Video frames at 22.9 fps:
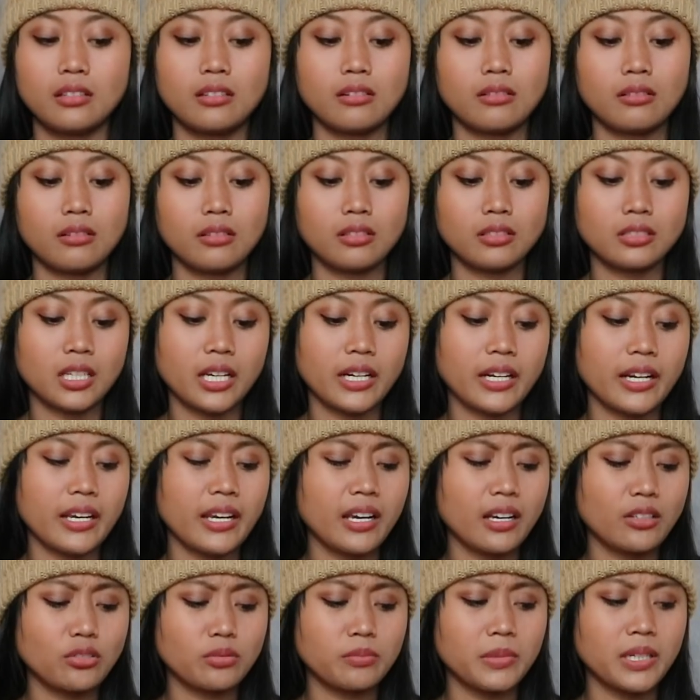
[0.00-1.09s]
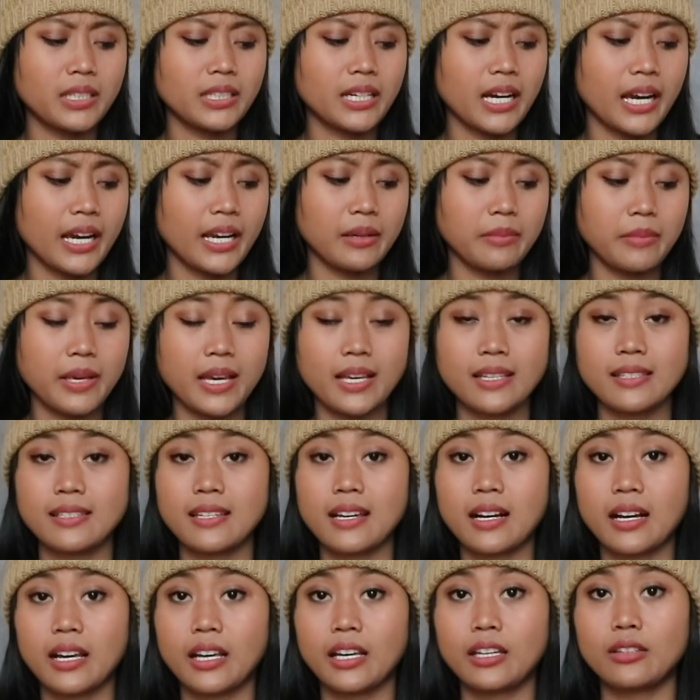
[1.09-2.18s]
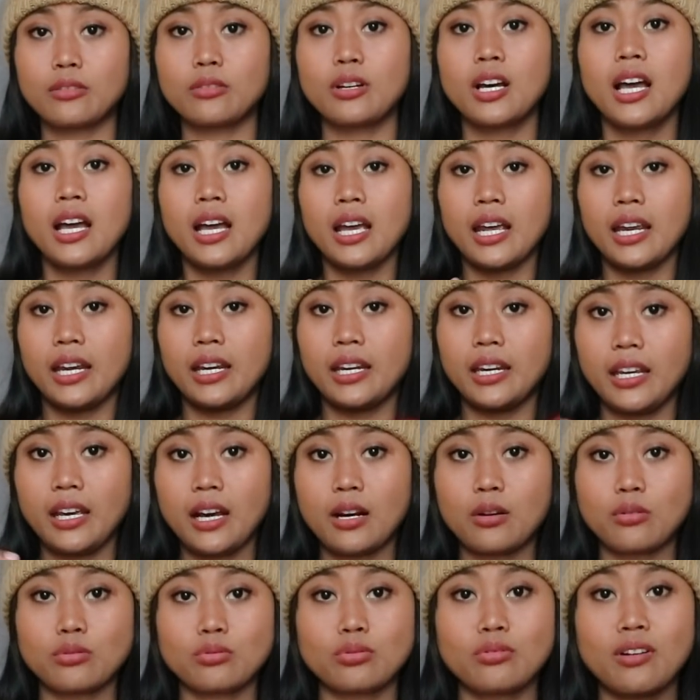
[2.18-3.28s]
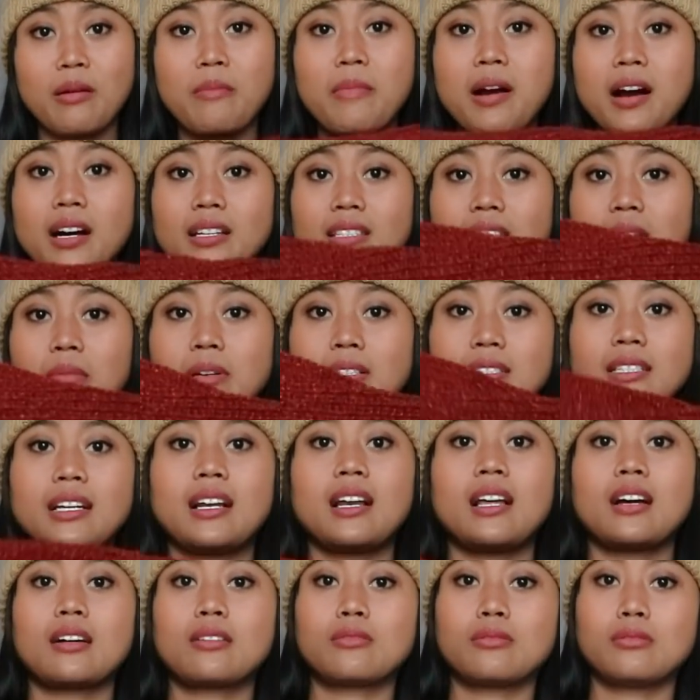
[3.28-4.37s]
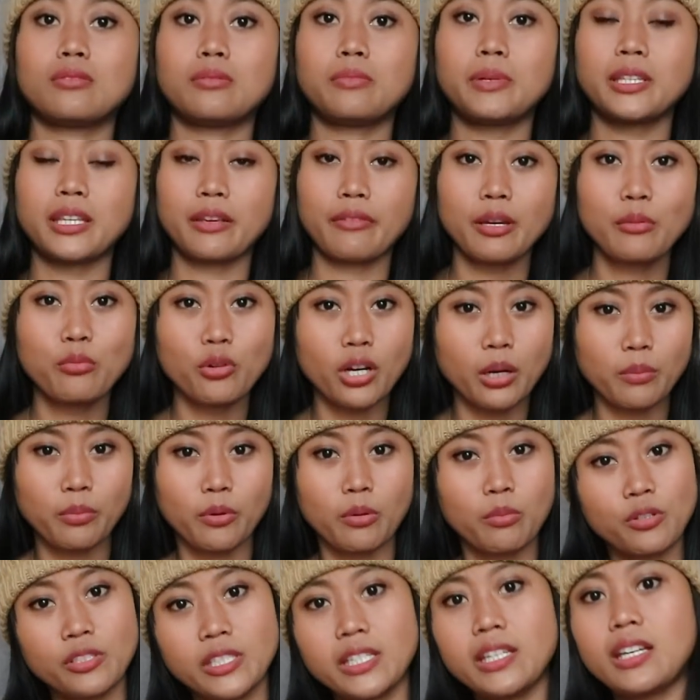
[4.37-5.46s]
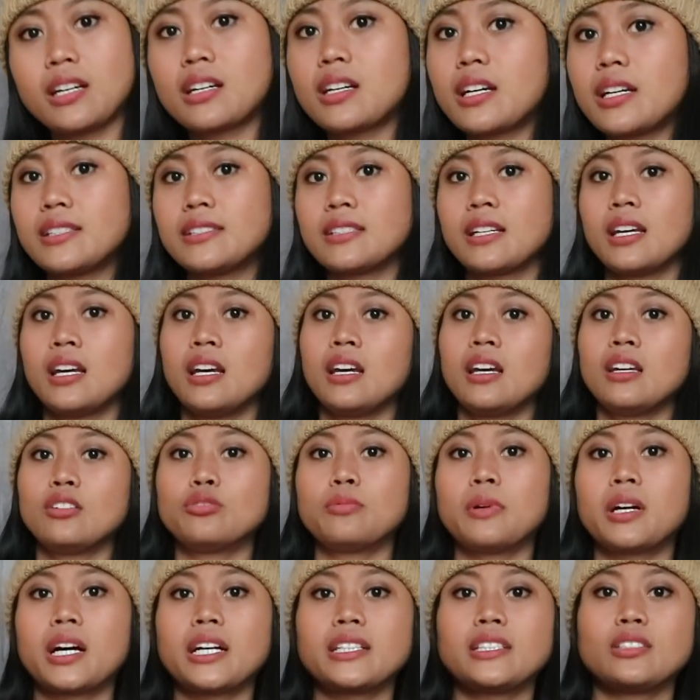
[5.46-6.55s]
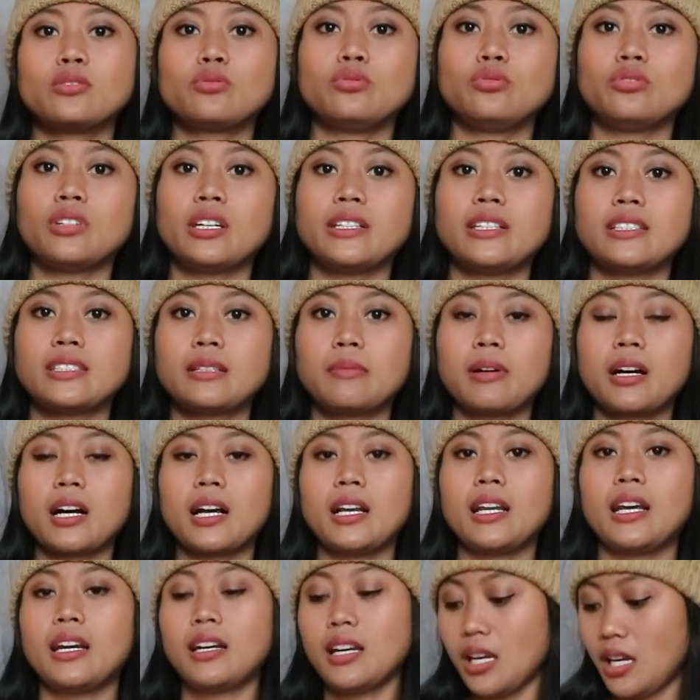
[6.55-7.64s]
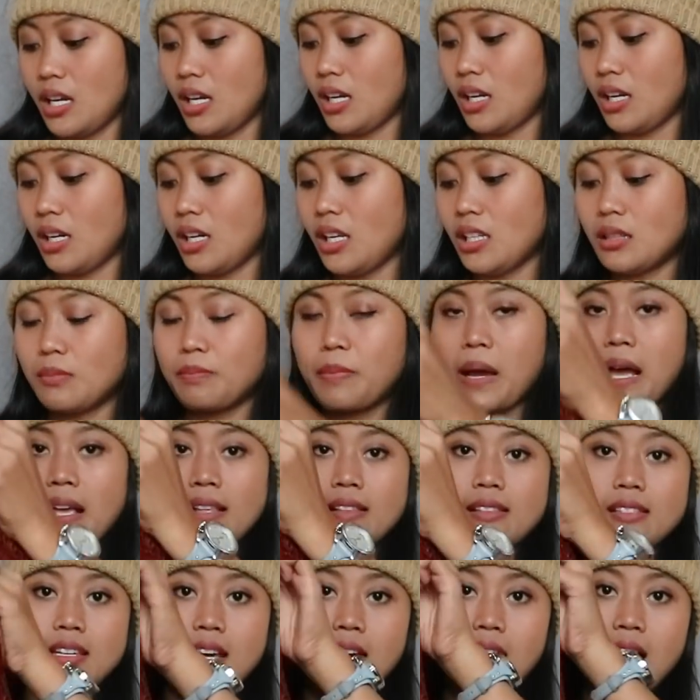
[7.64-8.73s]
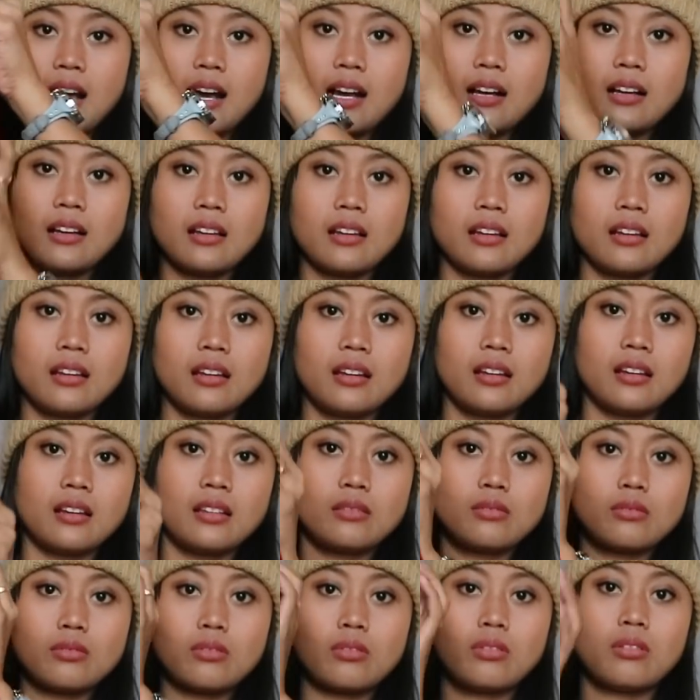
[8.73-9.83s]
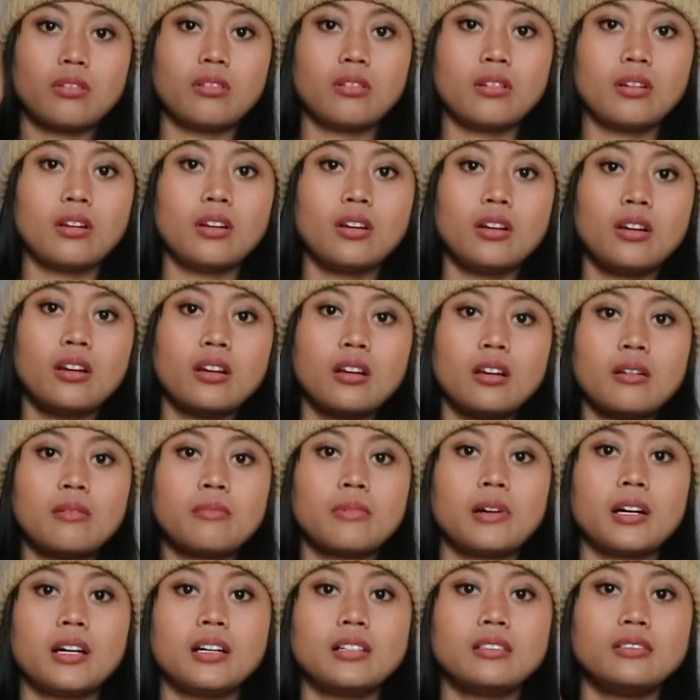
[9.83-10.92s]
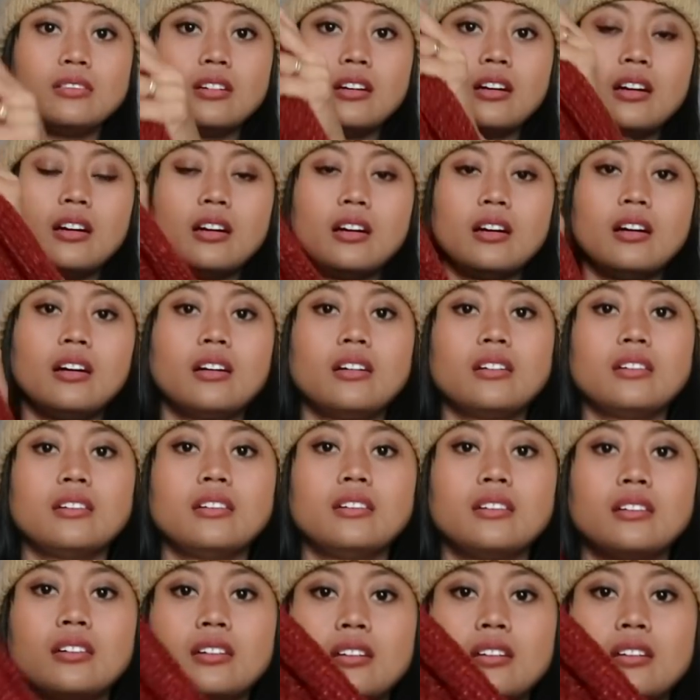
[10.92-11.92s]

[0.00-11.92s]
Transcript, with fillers: terus ada yang cuman kain biasa kayak gitu ini aku suka banget sama salaku btw ini bukan promosi ya guys cuma ngasih tunjuk aja sama kalian ini panjang tuh panjang